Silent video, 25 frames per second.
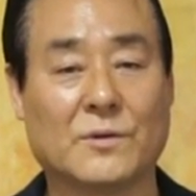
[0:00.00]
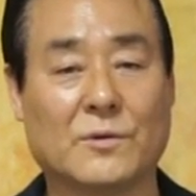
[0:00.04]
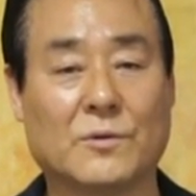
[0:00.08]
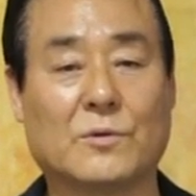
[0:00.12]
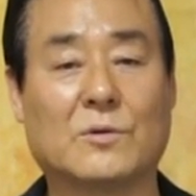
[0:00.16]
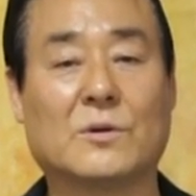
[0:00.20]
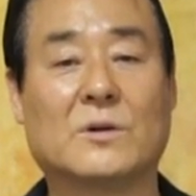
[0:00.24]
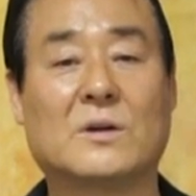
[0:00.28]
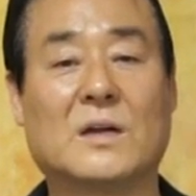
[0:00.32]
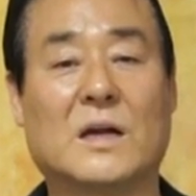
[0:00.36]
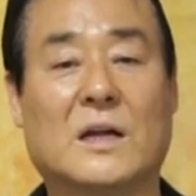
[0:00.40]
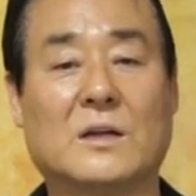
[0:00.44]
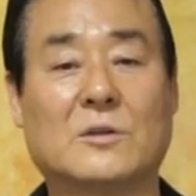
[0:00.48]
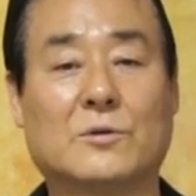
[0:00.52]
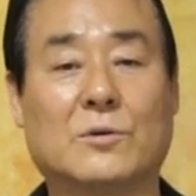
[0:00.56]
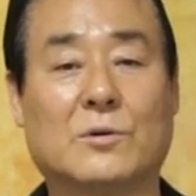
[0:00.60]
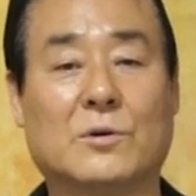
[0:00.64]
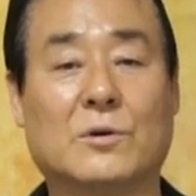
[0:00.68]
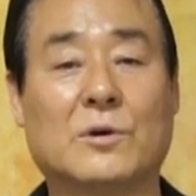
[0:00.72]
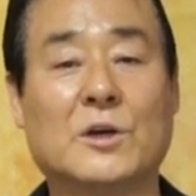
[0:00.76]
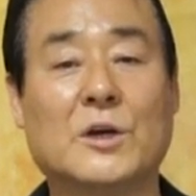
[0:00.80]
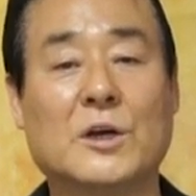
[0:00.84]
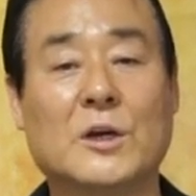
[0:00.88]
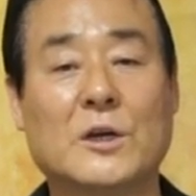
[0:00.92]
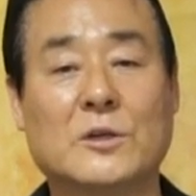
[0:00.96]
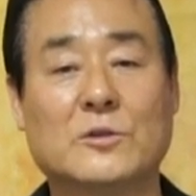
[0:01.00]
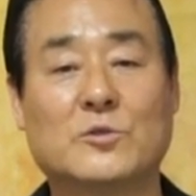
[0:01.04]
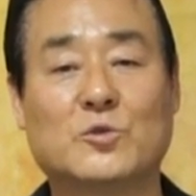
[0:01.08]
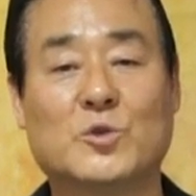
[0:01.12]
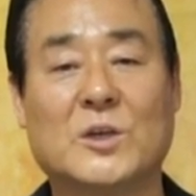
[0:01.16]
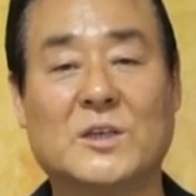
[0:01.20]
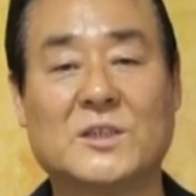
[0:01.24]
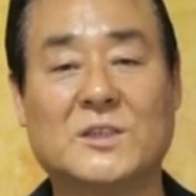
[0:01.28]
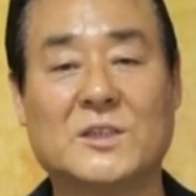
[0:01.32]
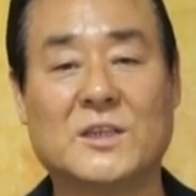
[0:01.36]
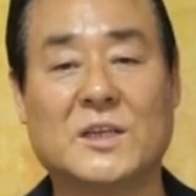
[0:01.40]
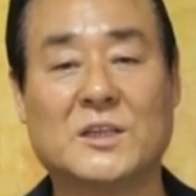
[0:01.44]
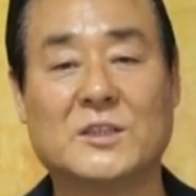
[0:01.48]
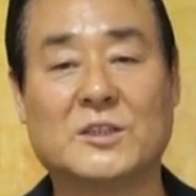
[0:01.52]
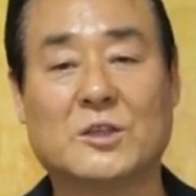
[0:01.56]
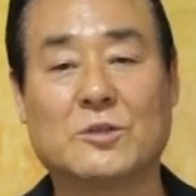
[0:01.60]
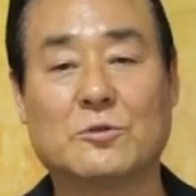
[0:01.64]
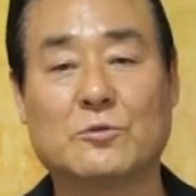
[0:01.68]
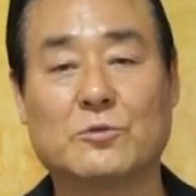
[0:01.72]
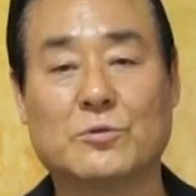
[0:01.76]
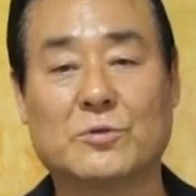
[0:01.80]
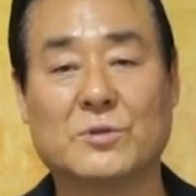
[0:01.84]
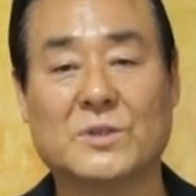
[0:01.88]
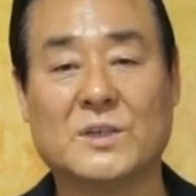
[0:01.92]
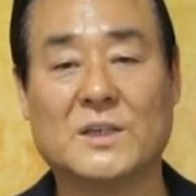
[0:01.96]
오늘날도 최신의
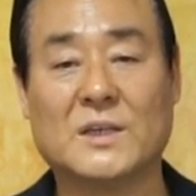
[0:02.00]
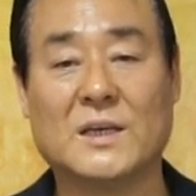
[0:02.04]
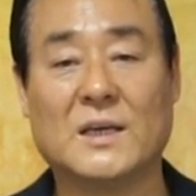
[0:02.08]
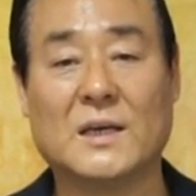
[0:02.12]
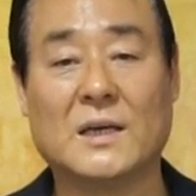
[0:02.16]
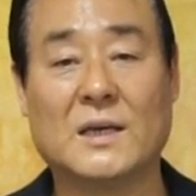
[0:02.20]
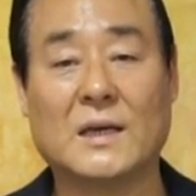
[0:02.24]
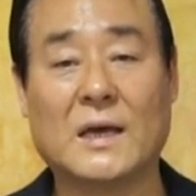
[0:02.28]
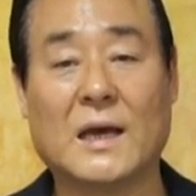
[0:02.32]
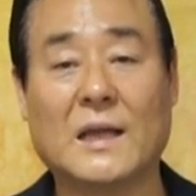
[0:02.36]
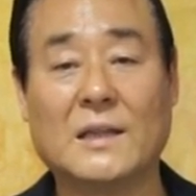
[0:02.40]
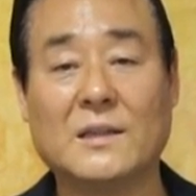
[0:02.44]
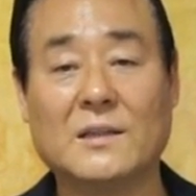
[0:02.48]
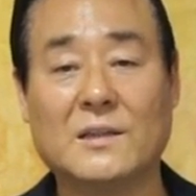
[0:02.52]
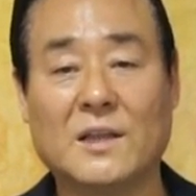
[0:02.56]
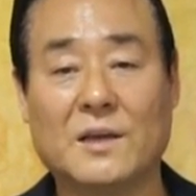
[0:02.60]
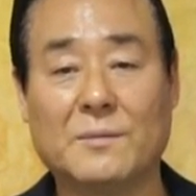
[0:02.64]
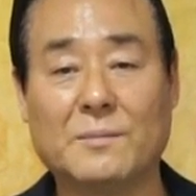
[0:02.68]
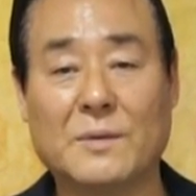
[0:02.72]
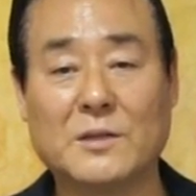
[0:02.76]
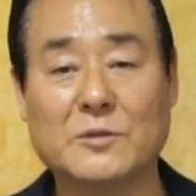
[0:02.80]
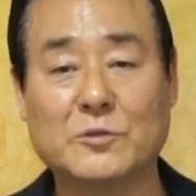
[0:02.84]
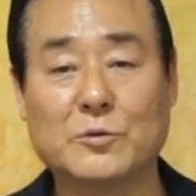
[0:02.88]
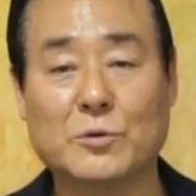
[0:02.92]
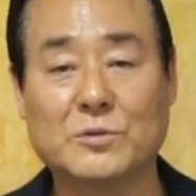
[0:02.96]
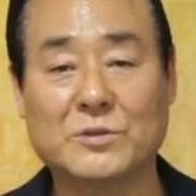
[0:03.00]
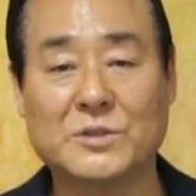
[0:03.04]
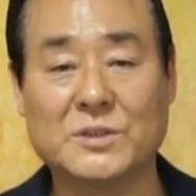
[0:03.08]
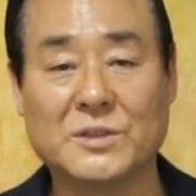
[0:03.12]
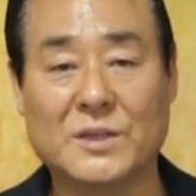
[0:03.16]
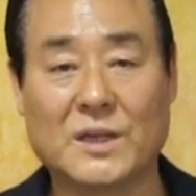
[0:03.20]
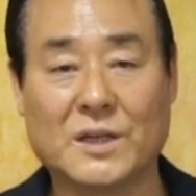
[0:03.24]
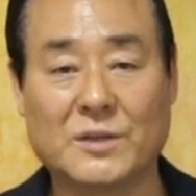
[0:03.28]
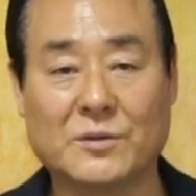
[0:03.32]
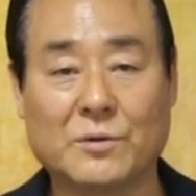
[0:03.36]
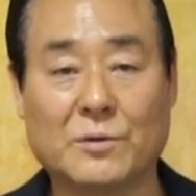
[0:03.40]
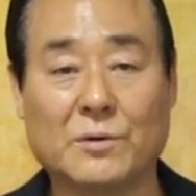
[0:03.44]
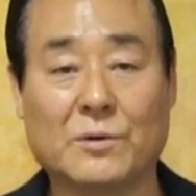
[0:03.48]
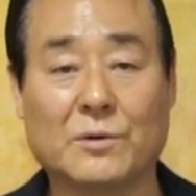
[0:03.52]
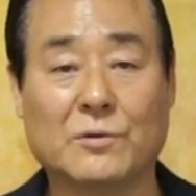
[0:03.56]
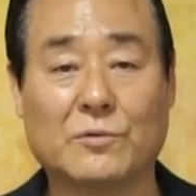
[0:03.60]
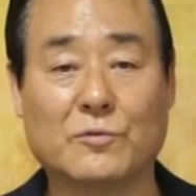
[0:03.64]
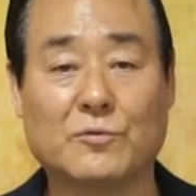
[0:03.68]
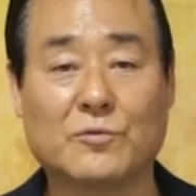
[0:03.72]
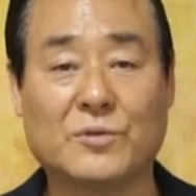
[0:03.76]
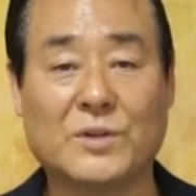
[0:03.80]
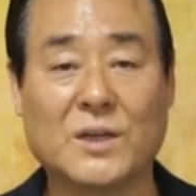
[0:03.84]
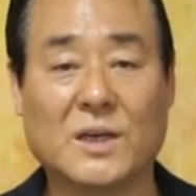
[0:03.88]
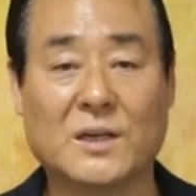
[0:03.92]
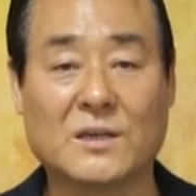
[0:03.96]
전투기 한 대만 손실해도
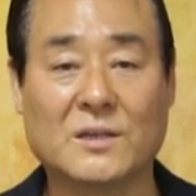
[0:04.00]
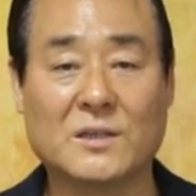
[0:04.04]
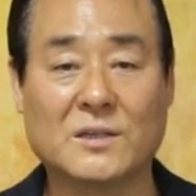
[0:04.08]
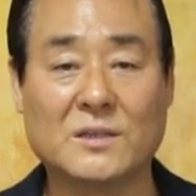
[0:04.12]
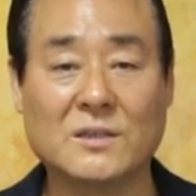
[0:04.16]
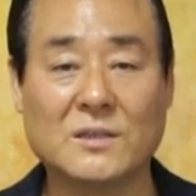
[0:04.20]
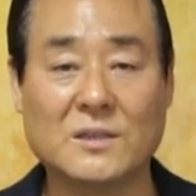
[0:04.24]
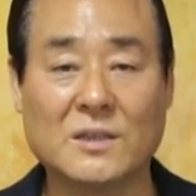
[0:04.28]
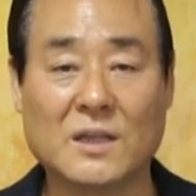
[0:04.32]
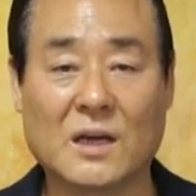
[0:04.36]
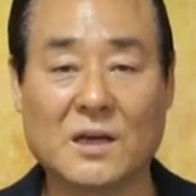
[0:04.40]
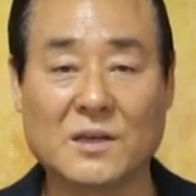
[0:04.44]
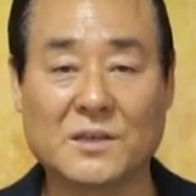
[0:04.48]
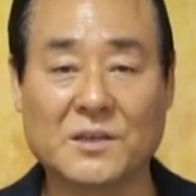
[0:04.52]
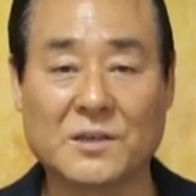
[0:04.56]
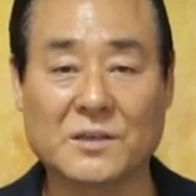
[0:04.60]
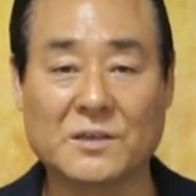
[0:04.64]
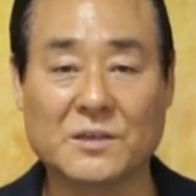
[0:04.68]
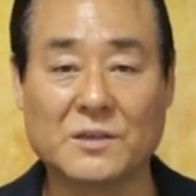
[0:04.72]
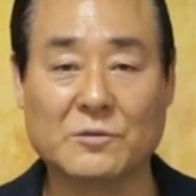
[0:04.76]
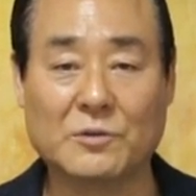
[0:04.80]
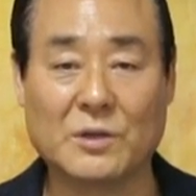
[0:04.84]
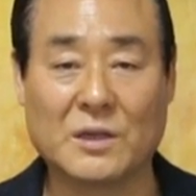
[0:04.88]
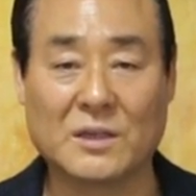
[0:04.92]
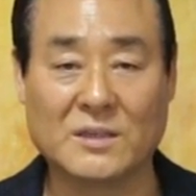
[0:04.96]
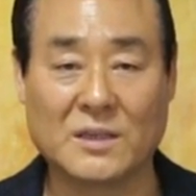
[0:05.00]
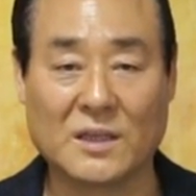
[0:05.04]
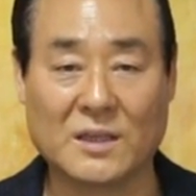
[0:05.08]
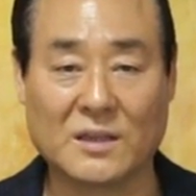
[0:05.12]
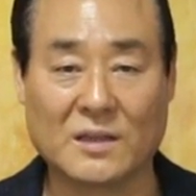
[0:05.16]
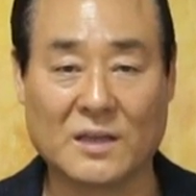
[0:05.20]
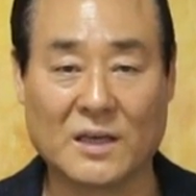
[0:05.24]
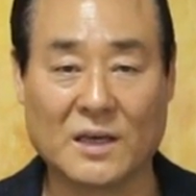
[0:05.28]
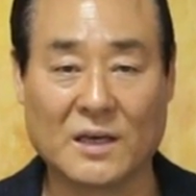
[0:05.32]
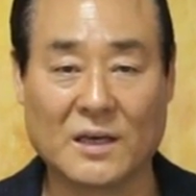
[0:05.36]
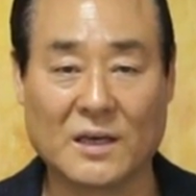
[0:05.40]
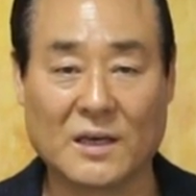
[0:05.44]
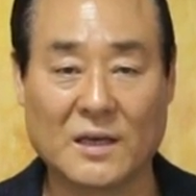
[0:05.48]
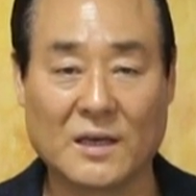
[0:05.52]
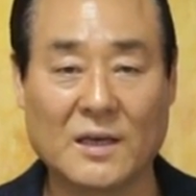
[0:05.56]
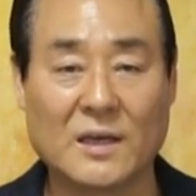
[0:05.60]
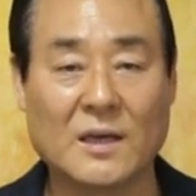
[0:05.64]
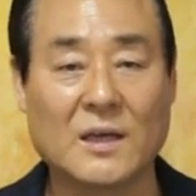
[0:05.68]
군에 큰 타격이 될 텐데